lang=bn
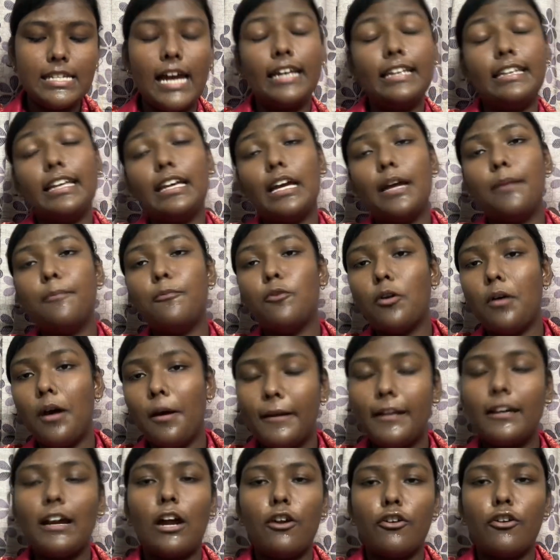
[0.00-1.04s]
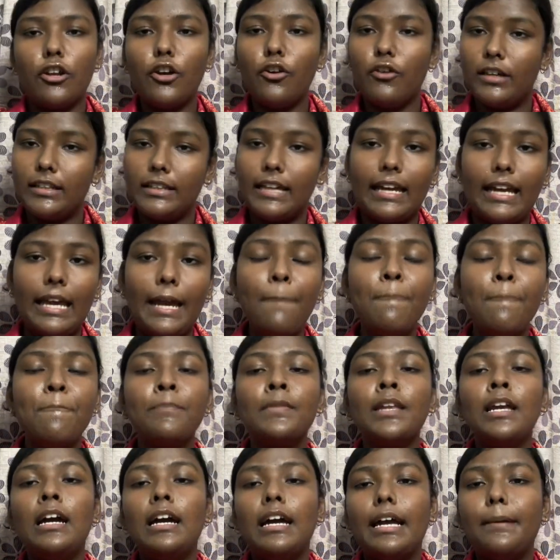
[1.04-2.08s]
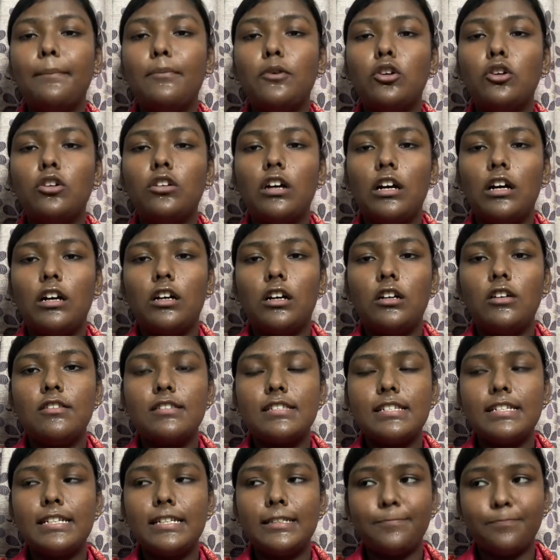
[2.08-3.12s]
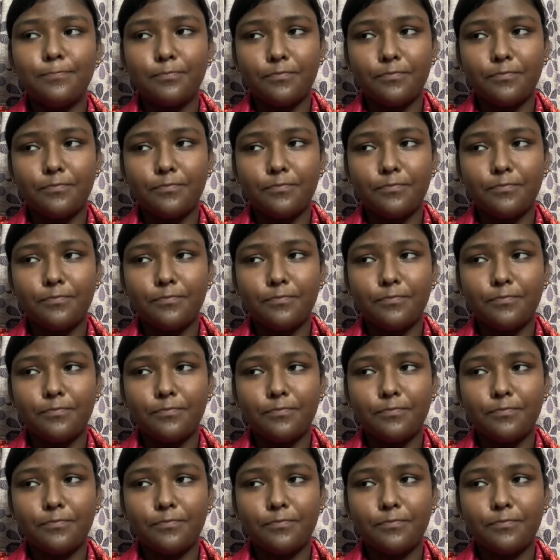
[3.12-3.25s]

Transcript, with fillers: সাহিত্যিকের প্রভাবের কারণে হয়ে থাকে এবং হচ্ছে